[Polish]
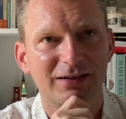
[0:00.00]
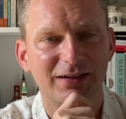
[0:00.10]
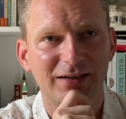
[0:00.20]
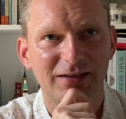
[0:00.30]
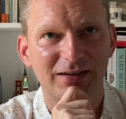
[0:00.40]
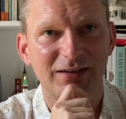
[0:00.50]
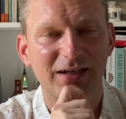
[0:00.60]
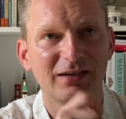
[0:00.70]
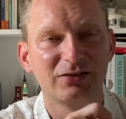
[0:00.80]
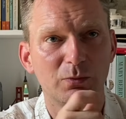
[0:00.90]
E,
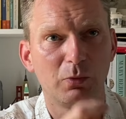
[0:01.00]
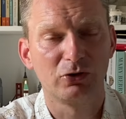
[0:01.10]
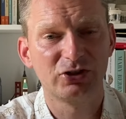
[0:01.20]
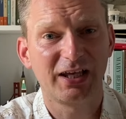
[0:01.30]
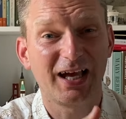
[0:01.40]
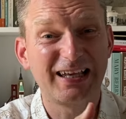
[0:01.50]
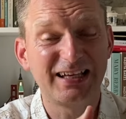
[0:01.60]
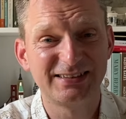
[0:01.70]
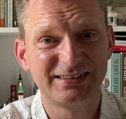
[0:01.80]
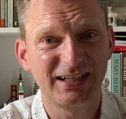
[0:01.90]
jak zboże, jak
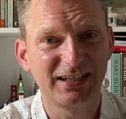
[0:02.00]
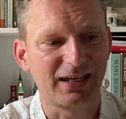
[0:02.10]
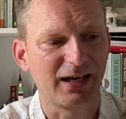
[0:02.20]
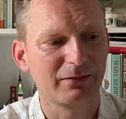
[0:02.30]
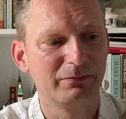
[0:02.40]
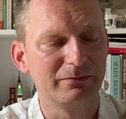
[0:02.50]
jedzenie, jak,